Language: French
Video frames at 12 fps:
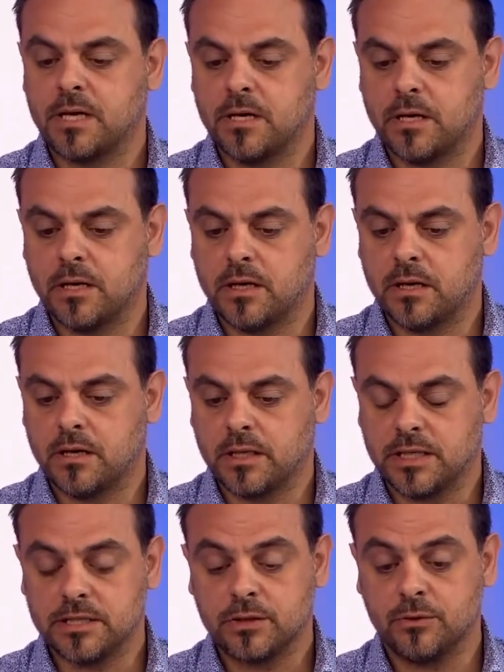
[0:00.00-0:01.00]
Euh,
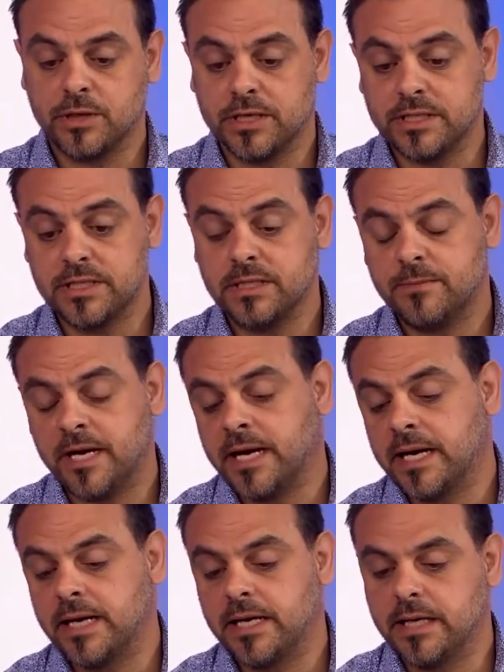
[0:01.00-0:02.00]
qu'est-ce qu'on lui a dit?
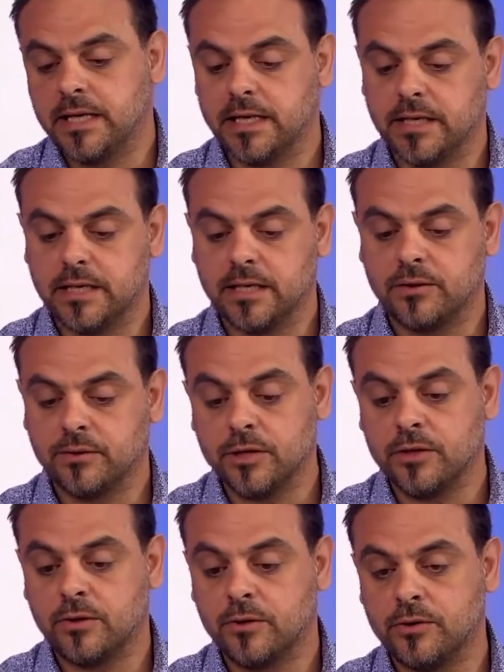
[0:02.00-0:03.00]
Ben, on,
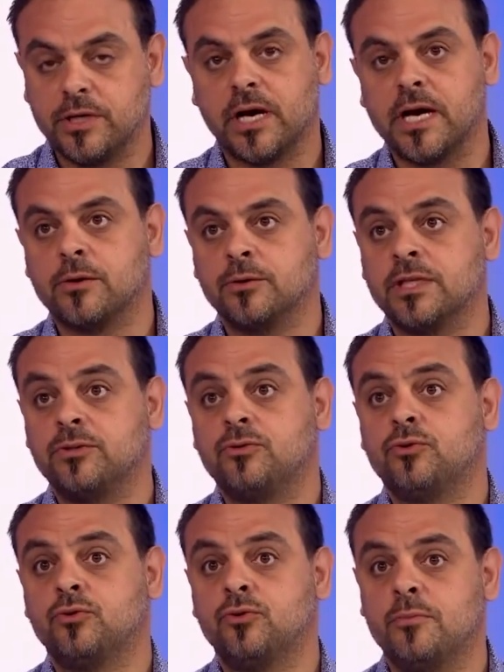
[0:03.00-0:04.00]
lui a raconté
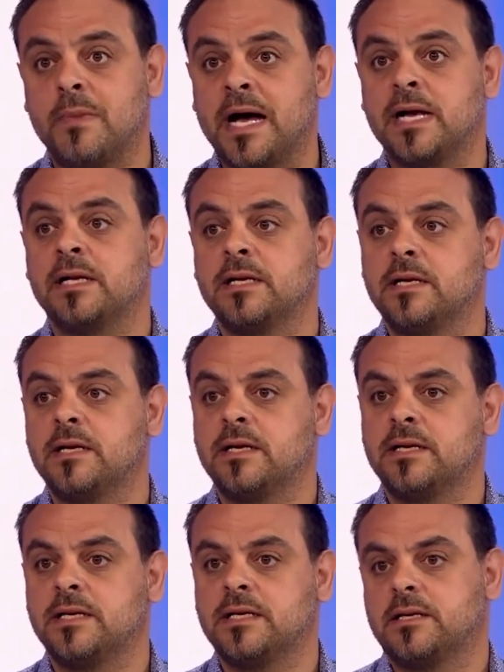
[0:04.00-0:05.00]
tout le mal
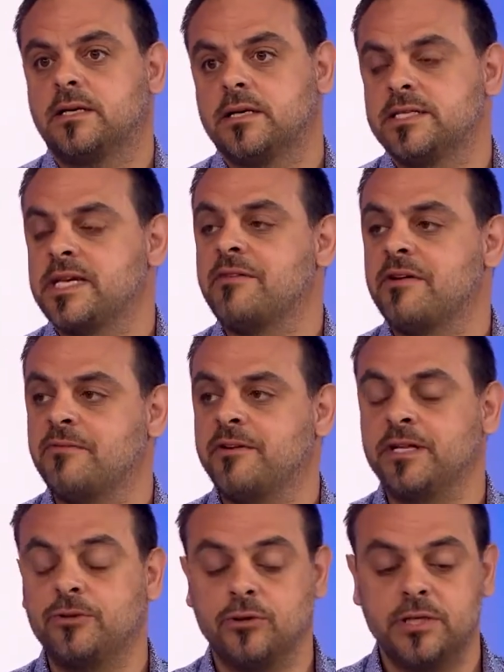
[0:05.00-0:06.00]
que ça avait
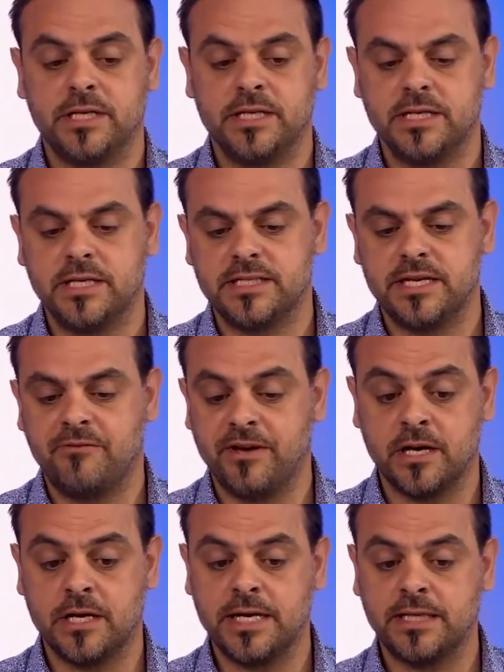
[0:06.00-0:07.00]
fait, tous les, les effets
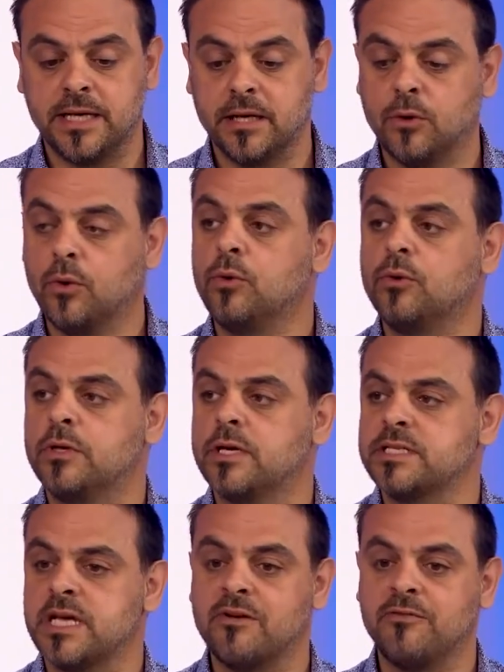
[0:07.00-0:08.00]
collatéraux que
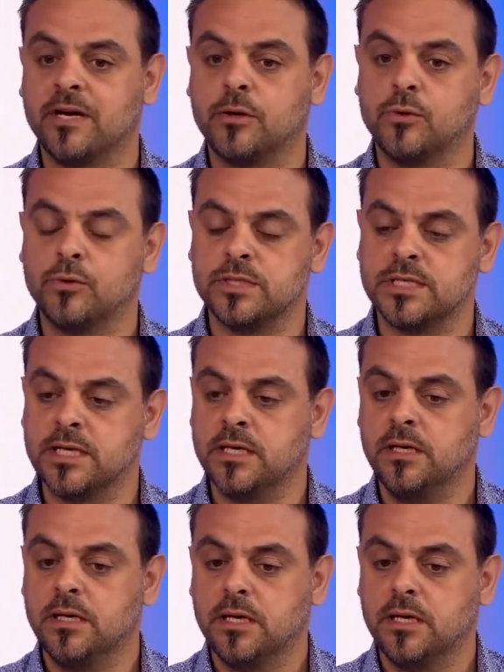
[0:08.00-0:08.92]
ça avait causé.